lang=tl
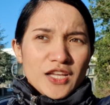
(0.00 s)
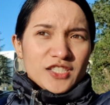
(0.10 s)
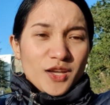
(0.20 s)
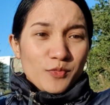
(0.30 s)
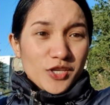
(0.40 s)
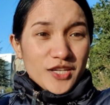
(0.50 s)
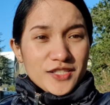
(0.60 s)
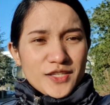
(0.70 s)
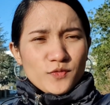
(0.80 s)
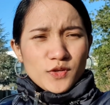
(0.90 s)
sabi niya na
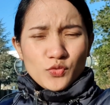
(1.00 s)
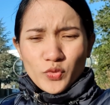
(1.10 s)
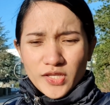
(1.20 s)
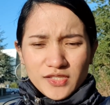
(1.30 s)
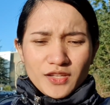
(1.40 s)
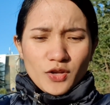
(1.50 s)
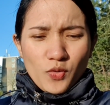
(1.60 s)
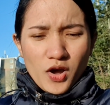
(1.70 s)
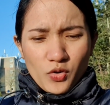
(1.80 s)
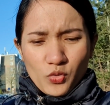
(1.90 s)
7 weeks na daw
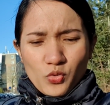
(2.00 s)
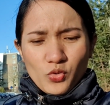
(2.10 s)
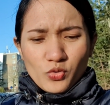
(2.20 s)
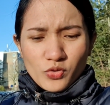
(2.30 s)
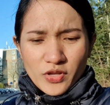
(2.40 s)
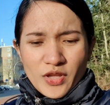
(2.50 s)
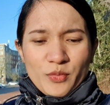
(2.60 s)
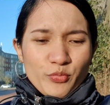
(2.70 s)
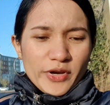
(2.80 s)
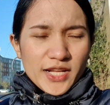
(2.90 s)
akong
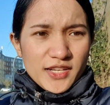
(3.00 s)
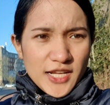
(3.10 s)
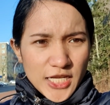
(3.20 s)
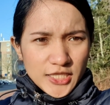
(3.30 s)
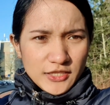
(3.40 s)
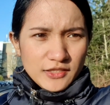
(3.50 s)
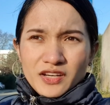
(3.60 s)
pregnant.